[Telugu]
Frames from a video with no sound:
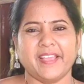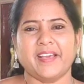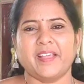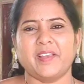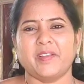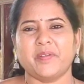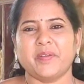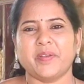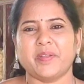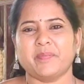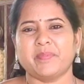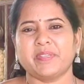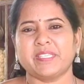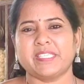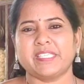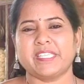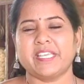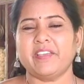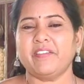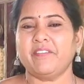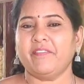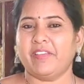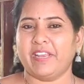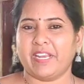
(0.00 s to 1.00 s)
హలో
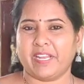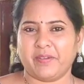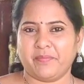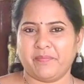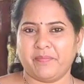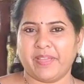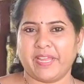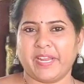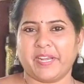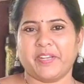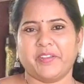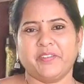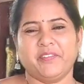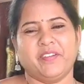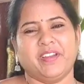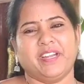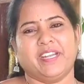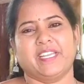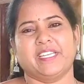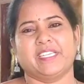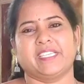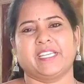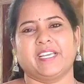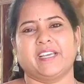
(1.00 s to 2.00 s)
నమస్తే వెల్కమ్ బ్యాక్ టు
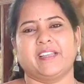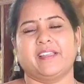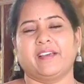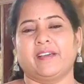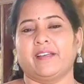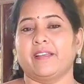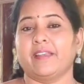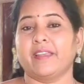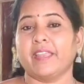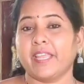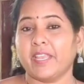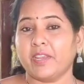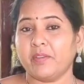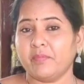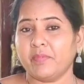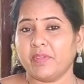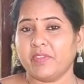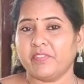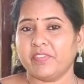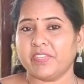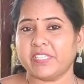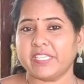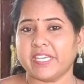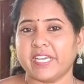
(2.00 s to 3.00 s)
వంటశాల నేను
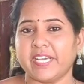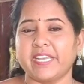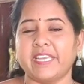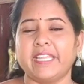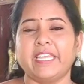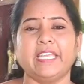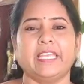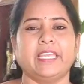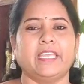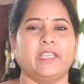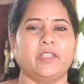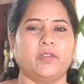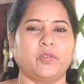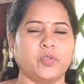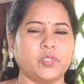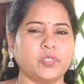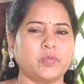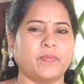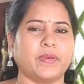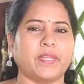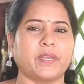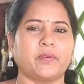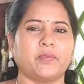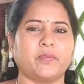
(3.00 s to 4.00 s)
మీ విజయాని
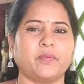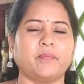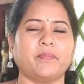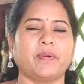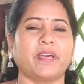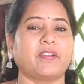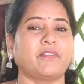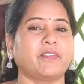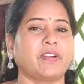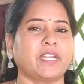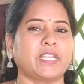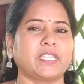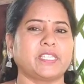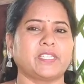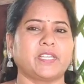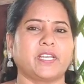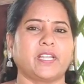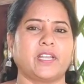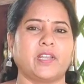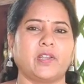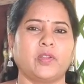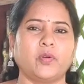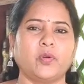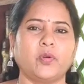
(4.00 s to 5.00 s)
ఈరోజు మనం మన
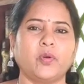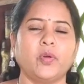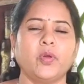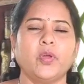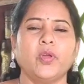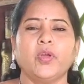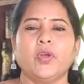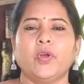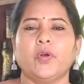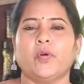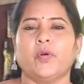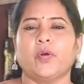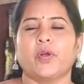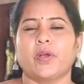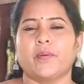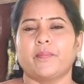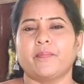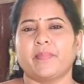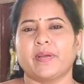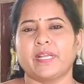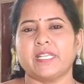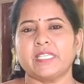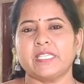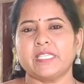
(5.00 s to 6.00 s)
వంటశాలలో ఒక
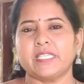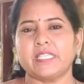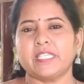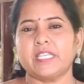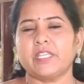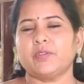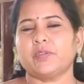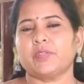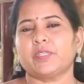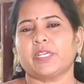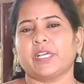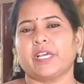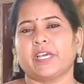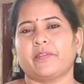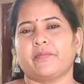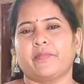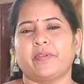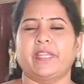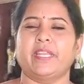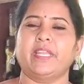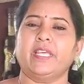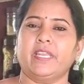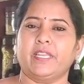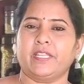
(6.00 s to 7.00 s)
మంచి
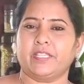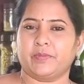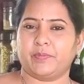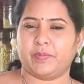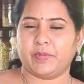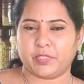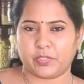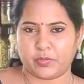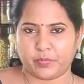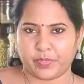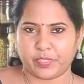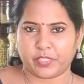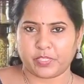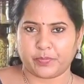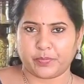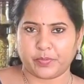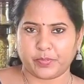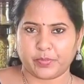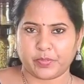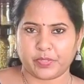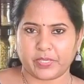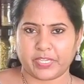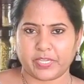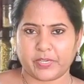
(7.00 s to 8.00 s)
రుచికరమైన రెసిపీ
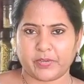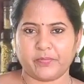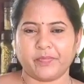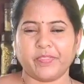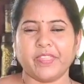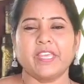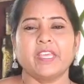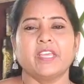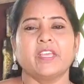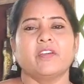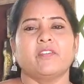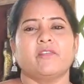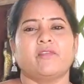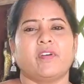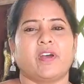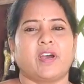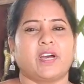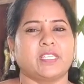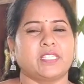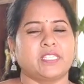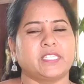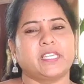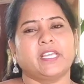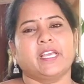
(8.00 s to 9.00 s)
చూపించబోతున్నాను
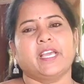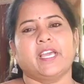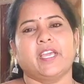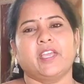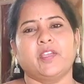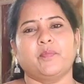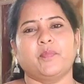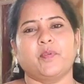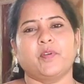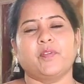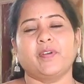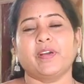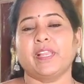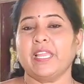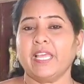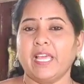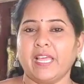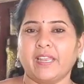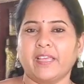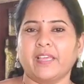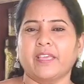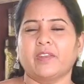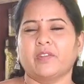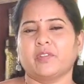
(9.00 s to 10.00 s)
ఫాస్ట్గా అయిపోవాలి
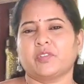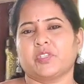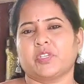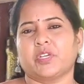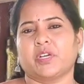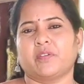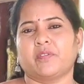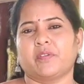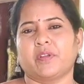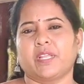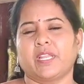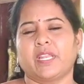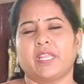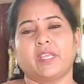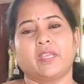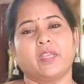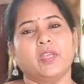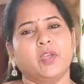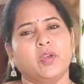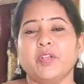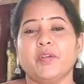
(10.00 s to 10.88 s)
అలాగే రుచిగా ఉండాలి